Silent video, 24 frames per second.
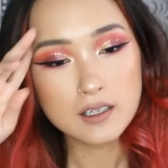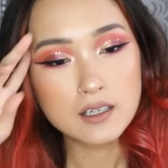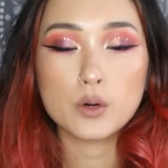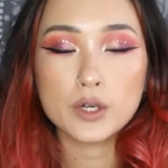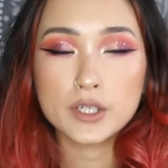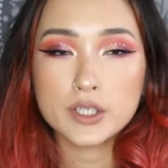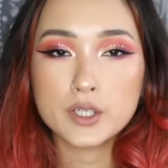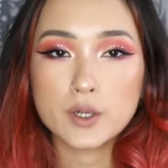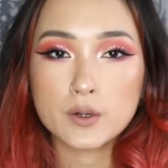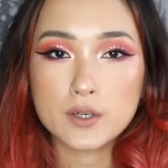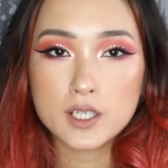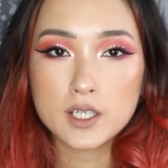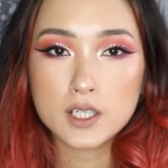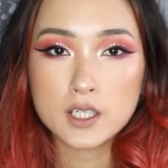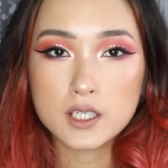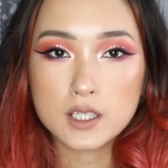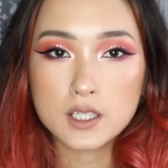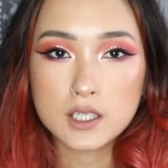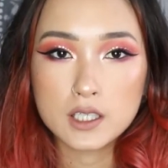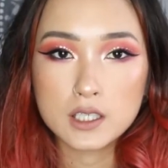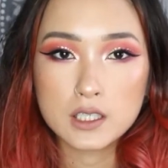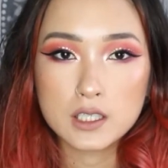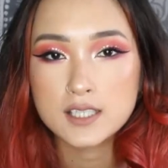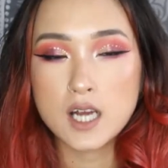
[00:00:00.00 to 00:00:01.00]
会有一
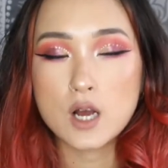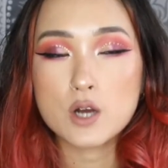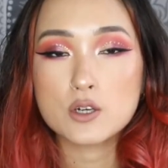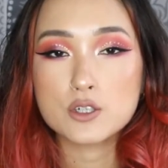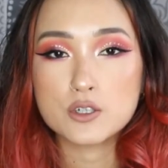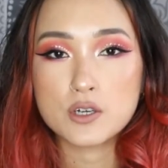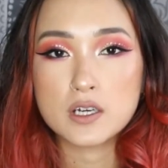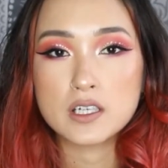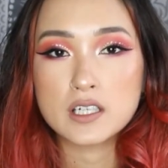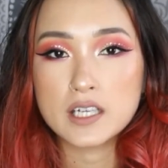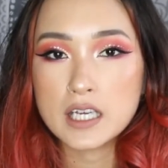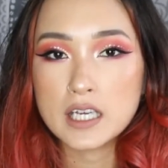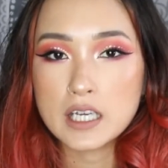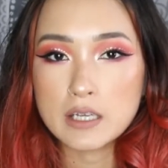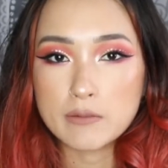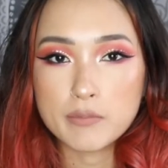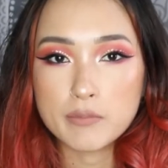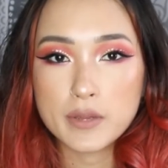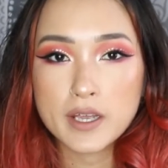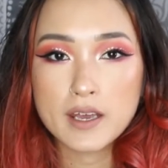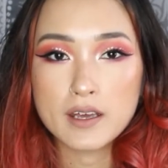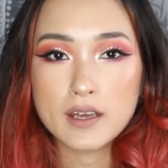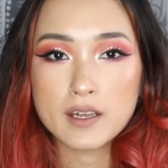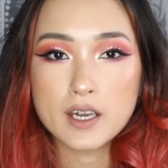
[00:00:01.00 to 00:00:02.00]
个教学的影
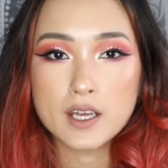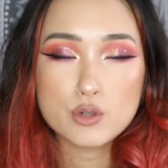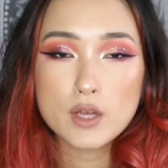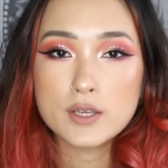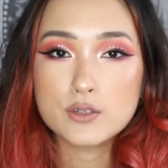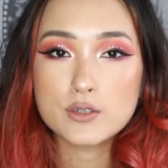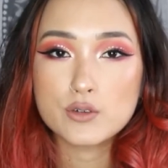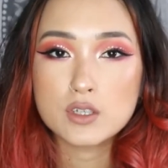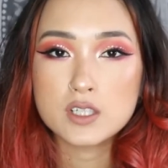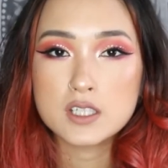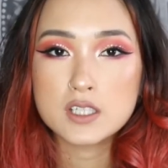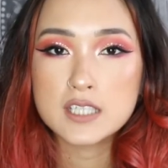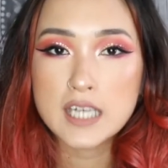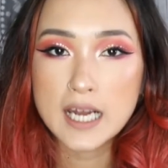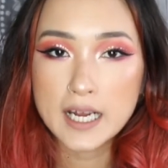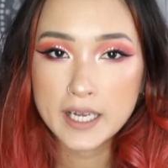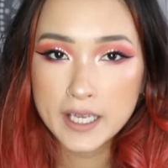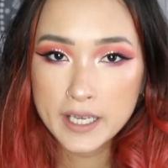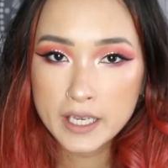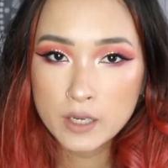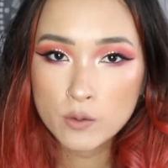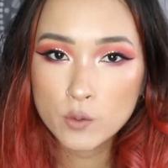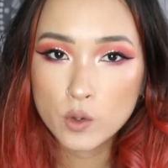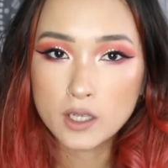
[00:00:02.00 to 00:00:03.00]
片，虽然说是讲
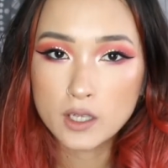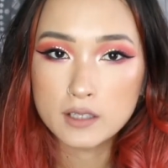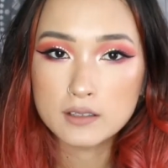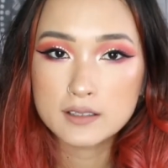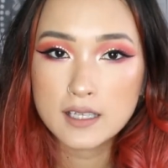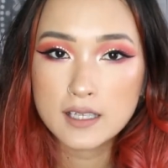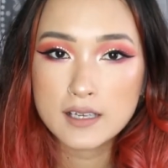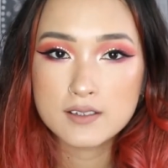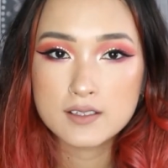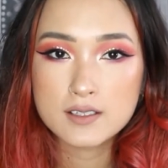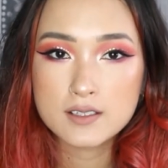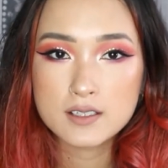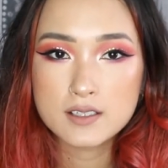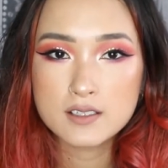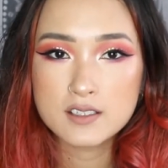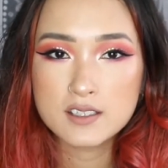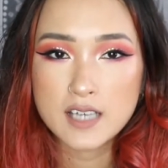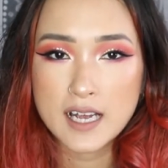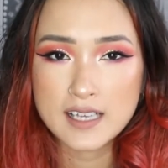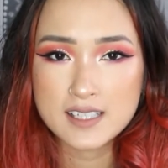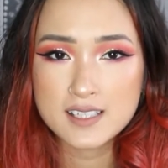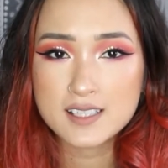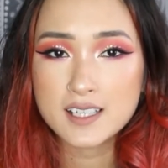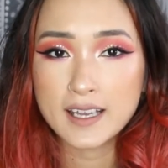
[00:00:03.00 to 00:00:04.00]
英文，但是
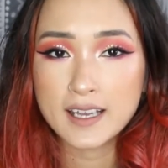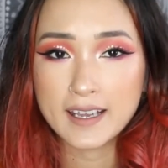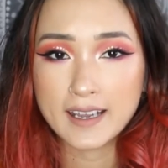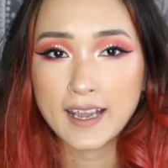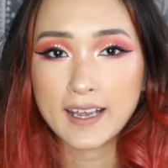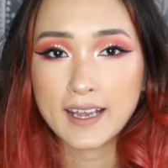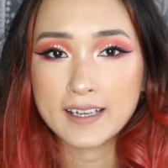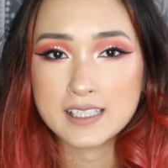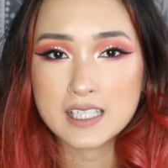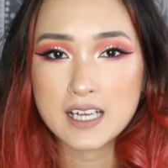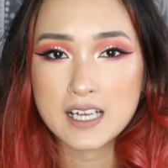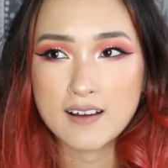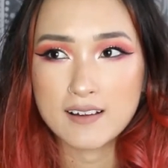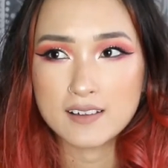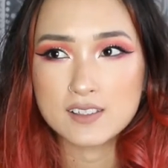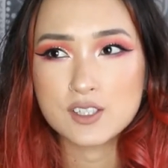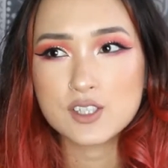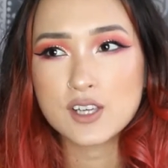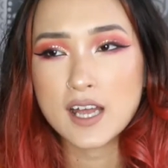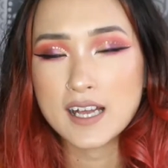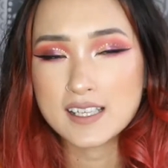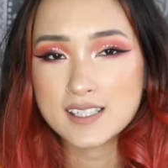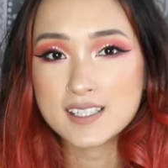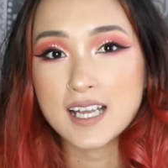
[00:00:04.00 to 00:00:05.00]
还是可以看一下，
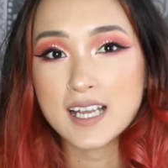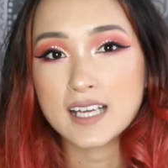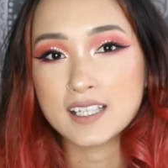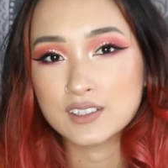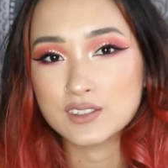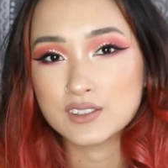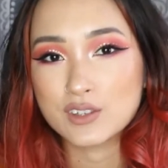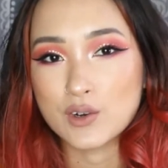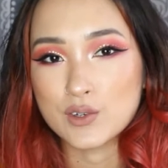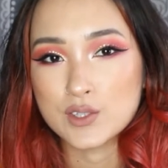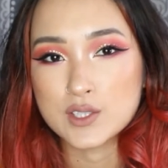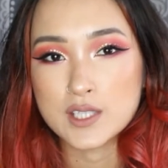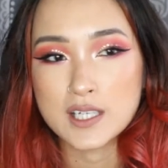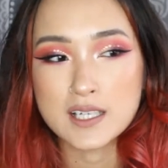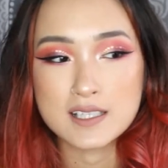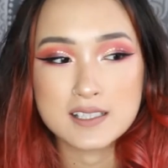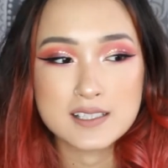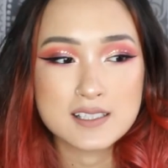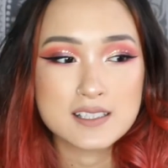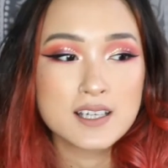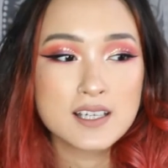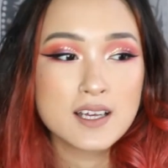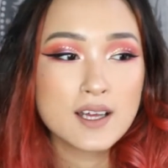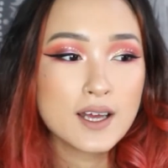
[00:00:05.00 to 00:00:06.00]
就还是看得懂这样
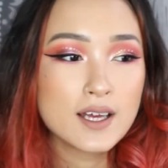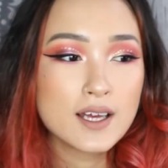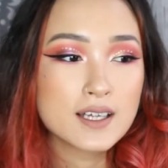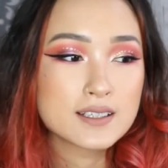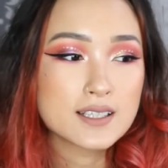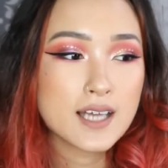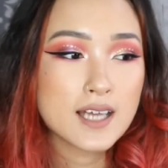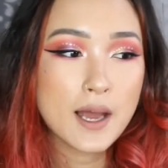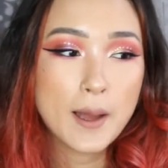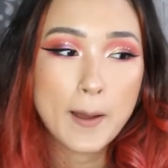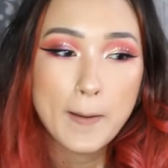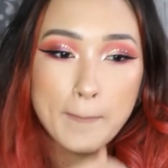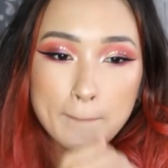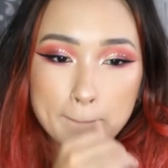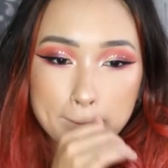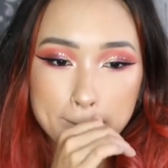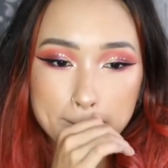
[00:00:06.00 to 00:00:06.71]
子。那